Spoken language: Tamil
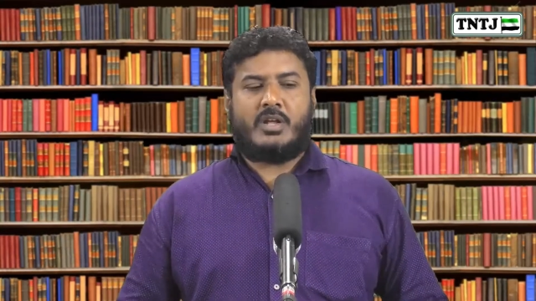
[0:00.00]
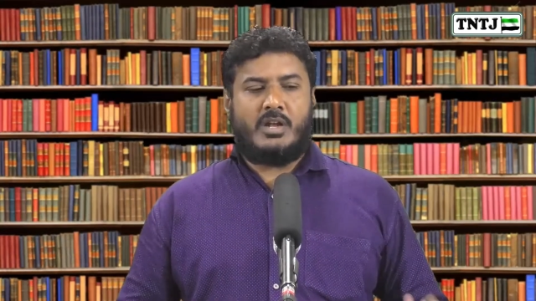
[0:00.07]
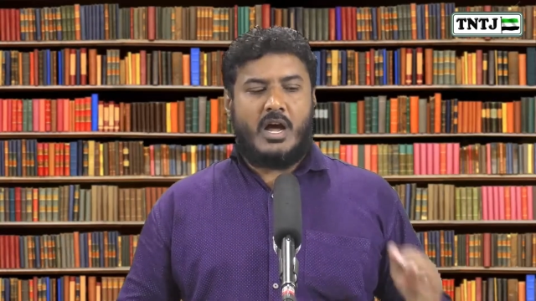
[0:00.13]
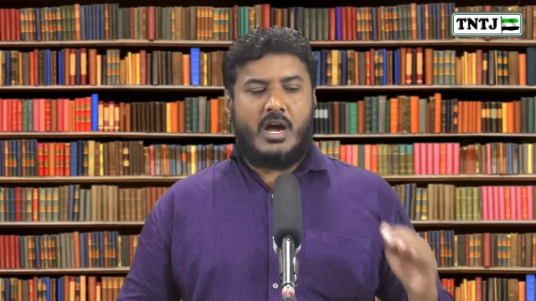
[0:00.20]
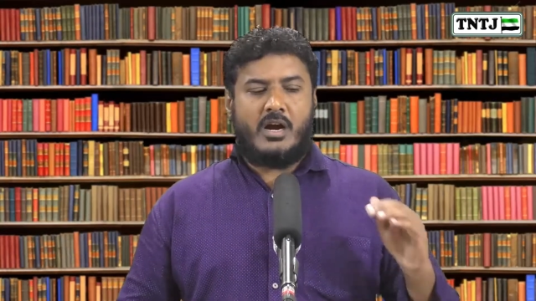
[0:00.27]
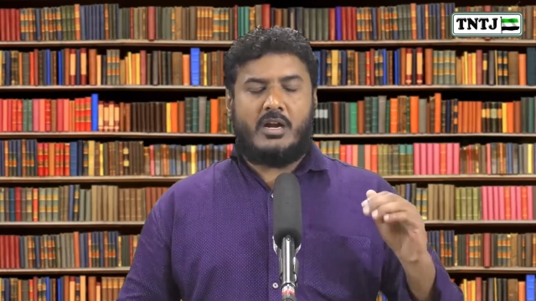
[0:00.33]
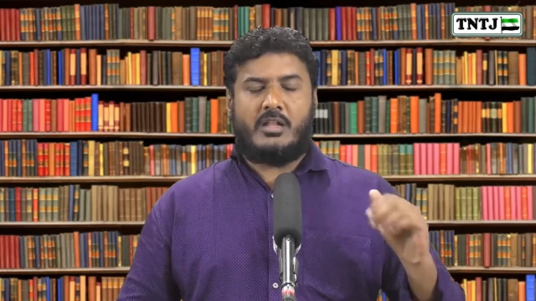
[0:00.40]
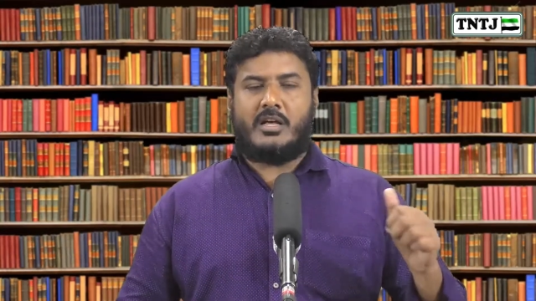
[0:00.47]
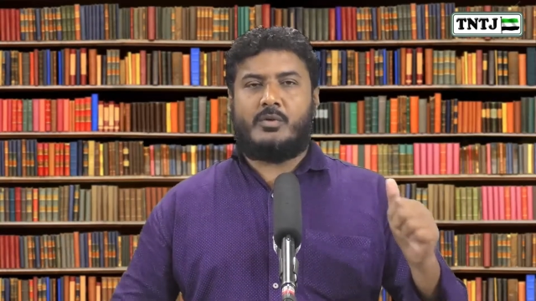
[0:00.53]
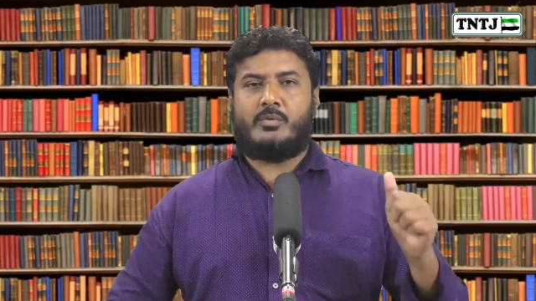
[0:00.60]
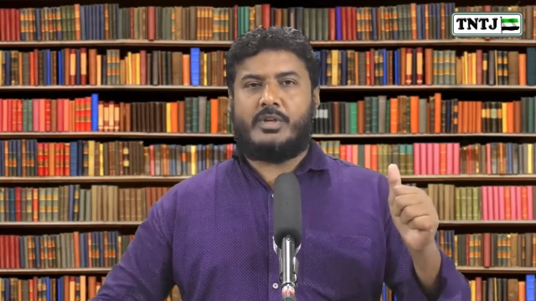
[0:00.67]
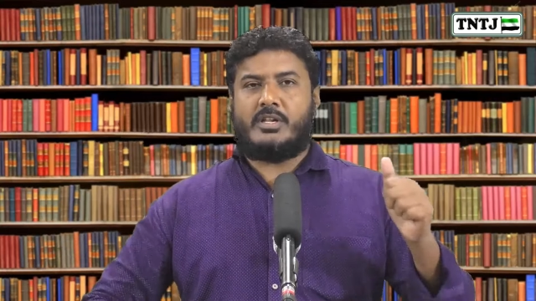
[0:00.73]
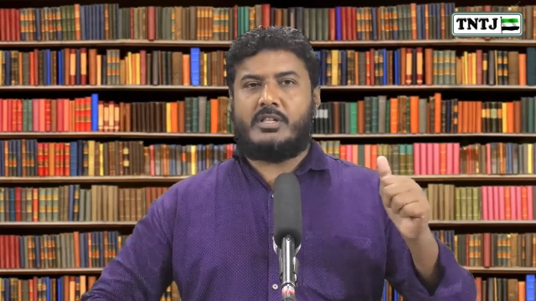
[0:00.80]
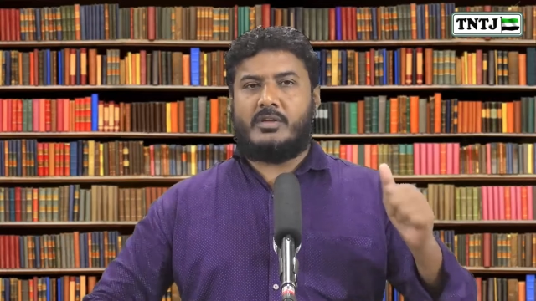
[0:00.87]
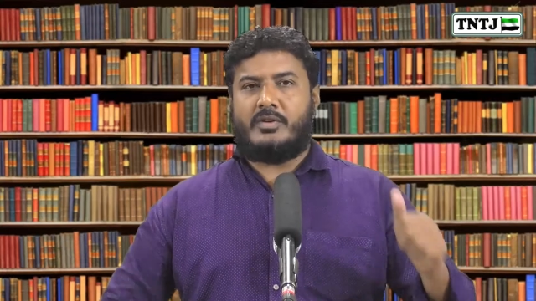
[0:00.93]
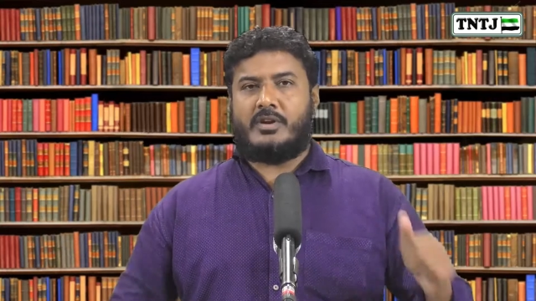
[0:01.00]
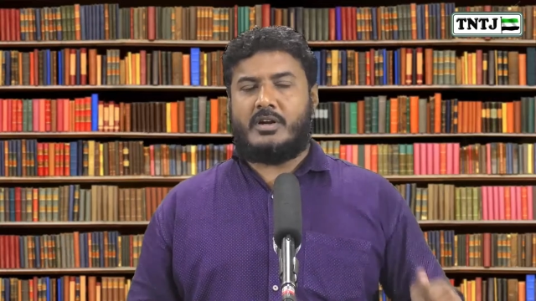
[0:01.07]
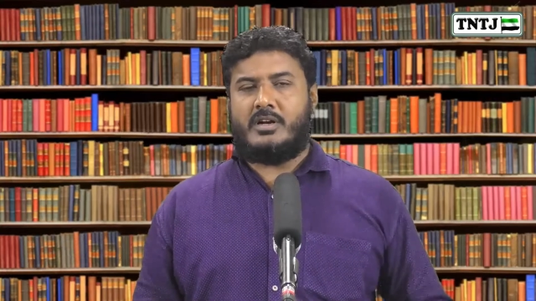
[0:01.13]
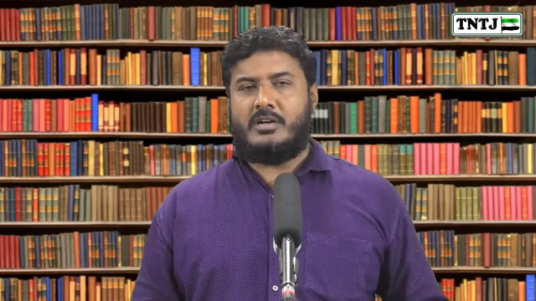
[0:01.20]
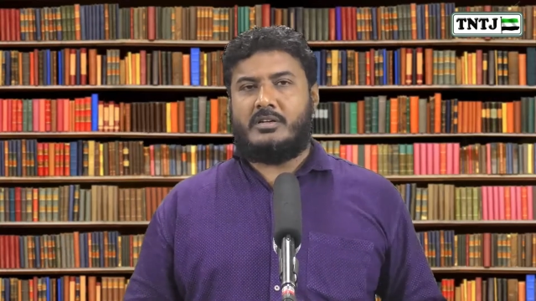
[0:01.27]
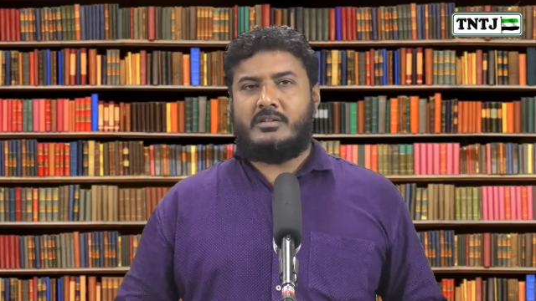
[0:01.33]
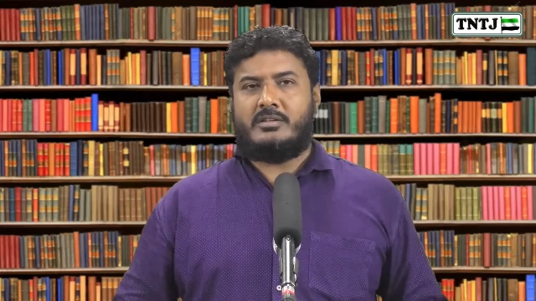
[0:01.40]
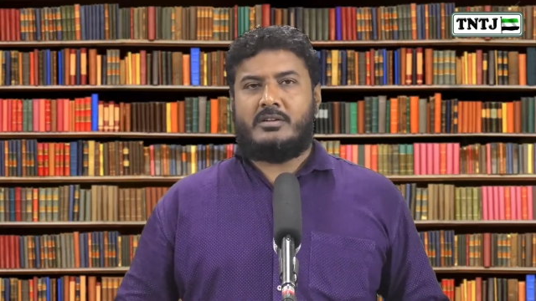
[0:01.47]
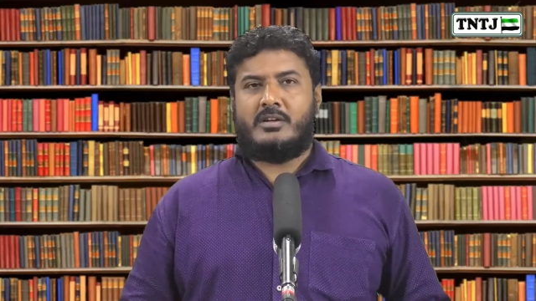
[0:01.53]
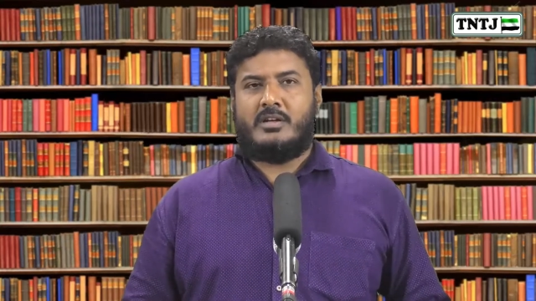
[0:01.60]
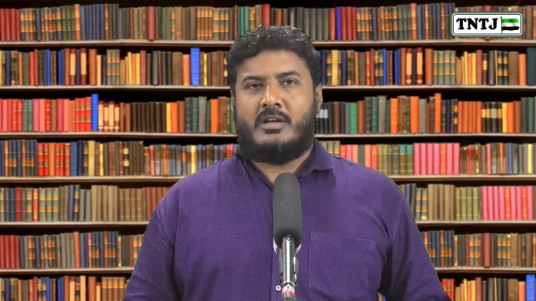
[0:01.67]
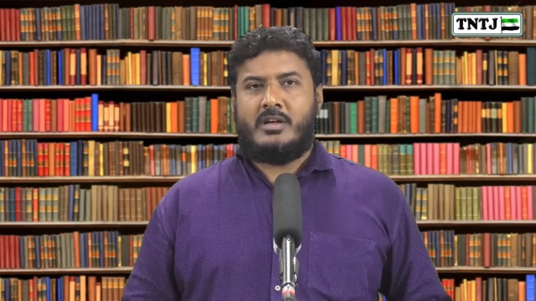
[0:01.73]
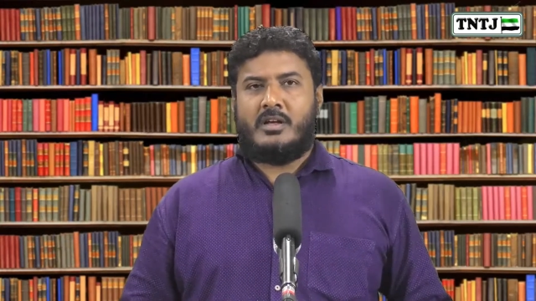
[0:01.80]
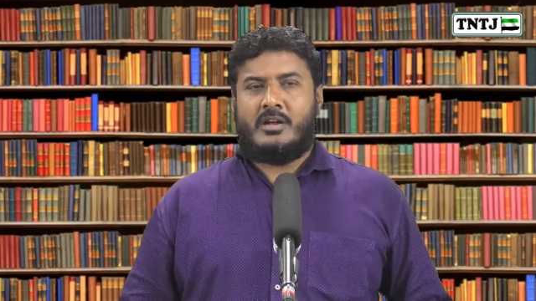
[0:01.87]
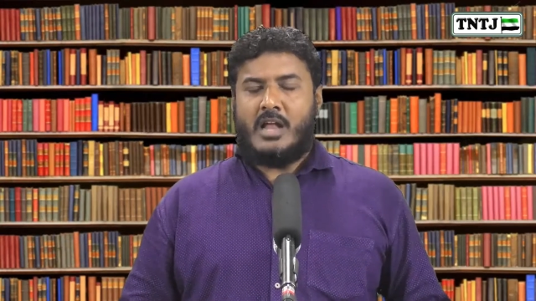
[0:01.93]
நாங்கள் தான் உயர்ந்தவர்கள்
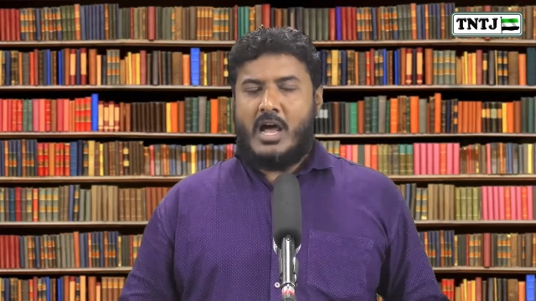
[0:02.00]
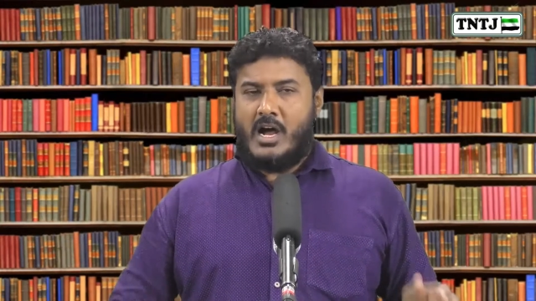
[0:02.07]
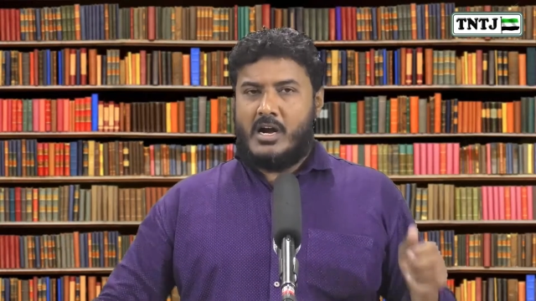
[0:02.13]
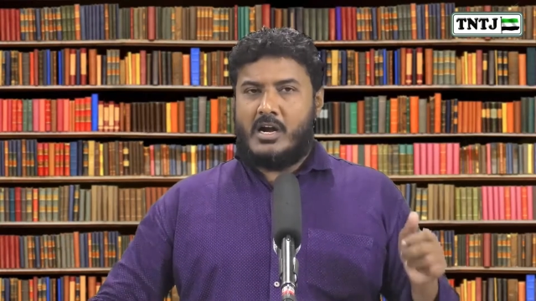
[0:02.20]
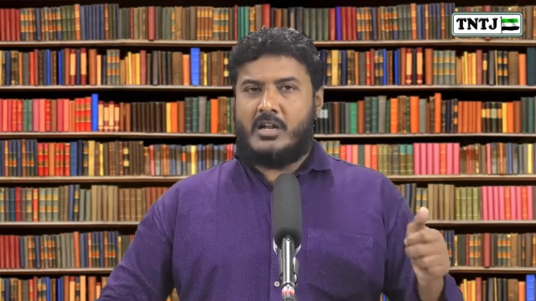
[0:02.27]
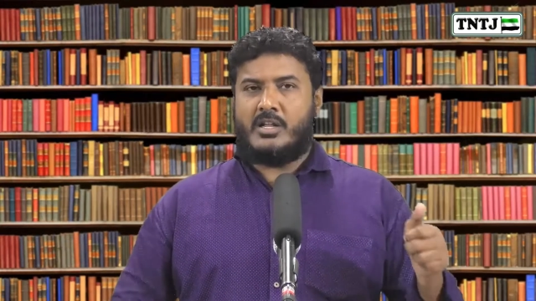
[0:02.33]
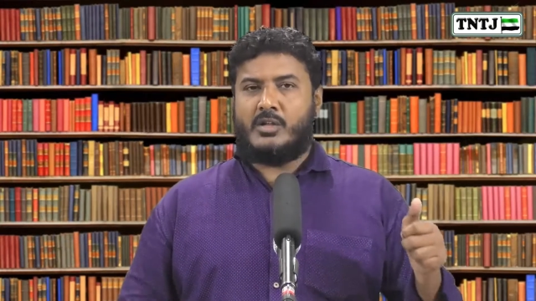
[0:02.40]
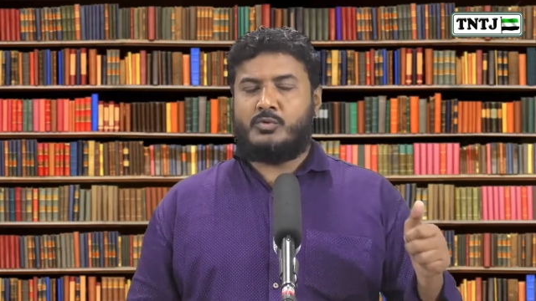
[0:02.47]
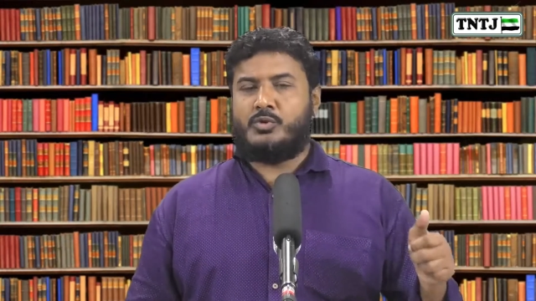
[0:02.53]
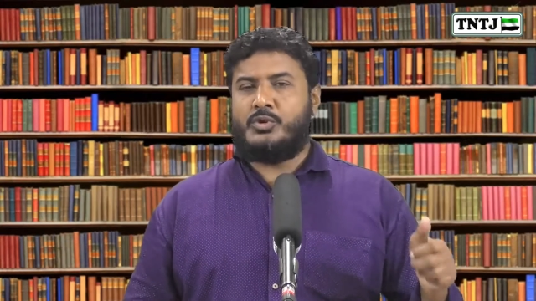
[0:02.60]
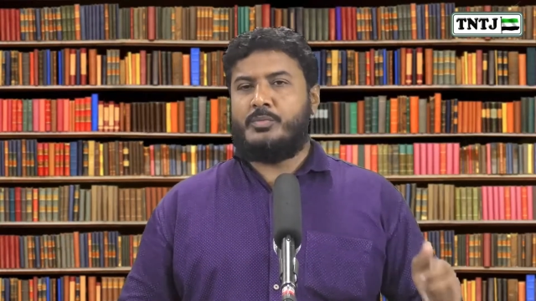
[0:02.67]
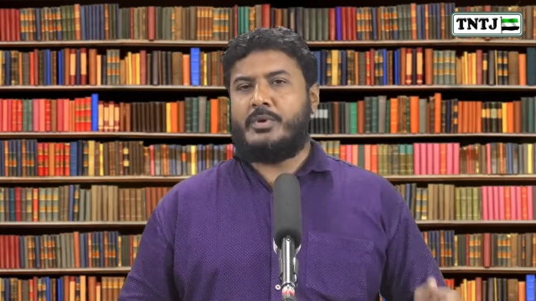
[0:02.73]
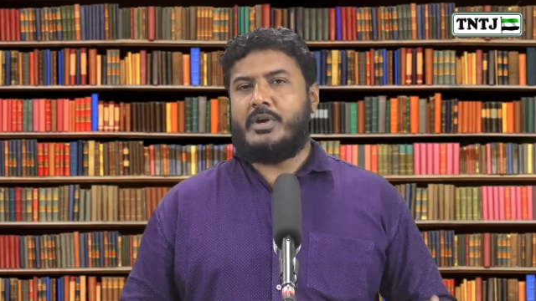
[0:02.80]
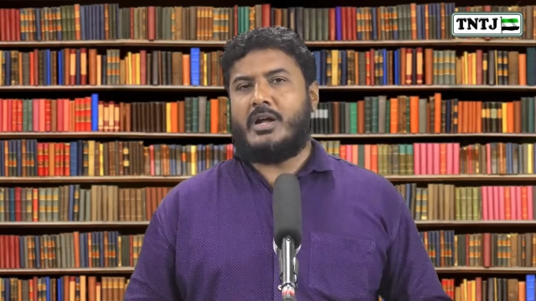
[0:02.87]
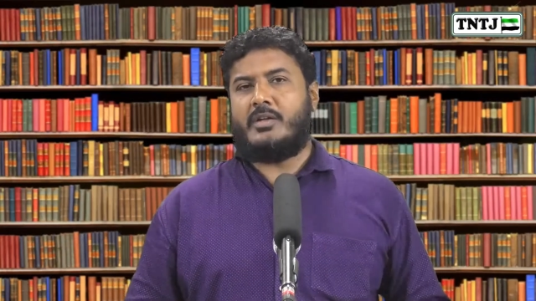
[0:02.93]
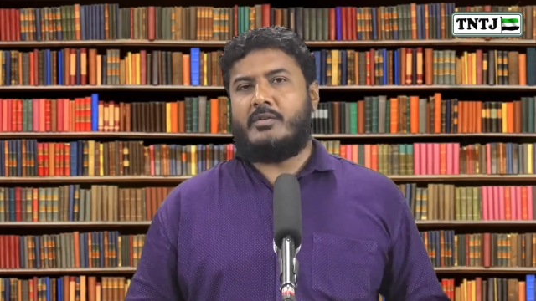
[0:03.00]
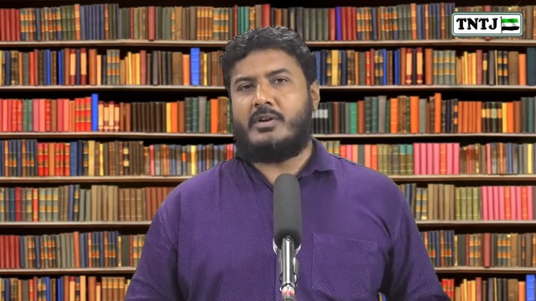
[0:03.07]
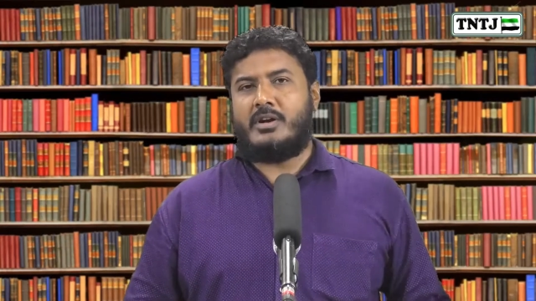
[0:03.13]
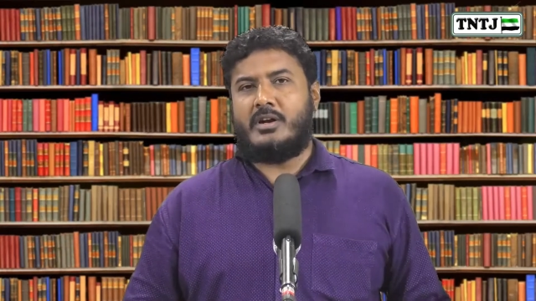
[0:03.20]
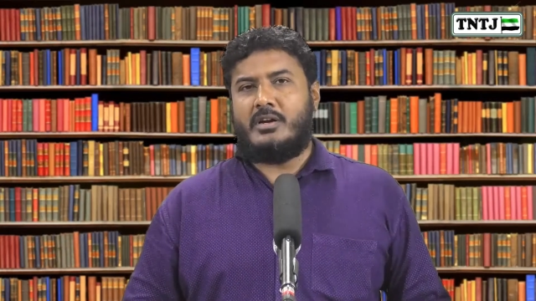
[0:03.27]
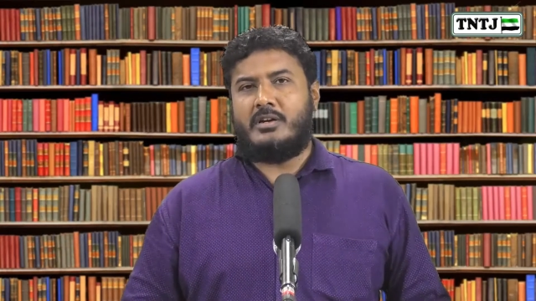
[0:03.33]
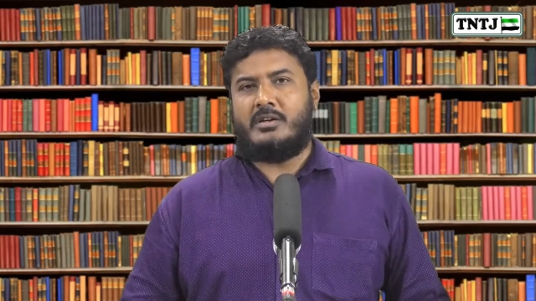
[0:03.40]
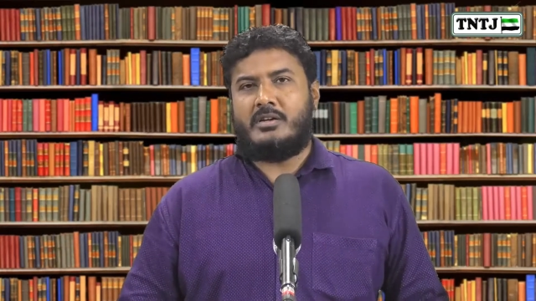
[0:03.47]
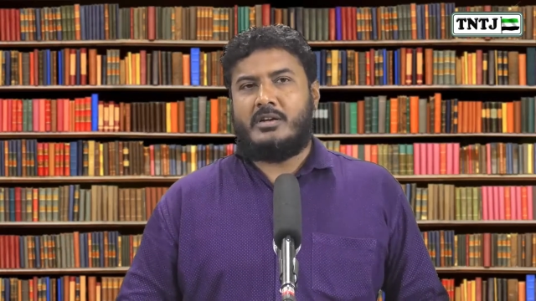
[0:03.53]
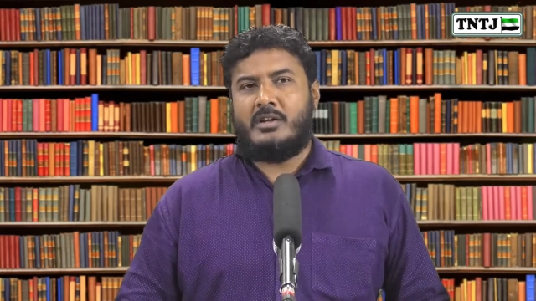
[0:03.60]
நாங்கள் தான் தூய்மையானவர்கள்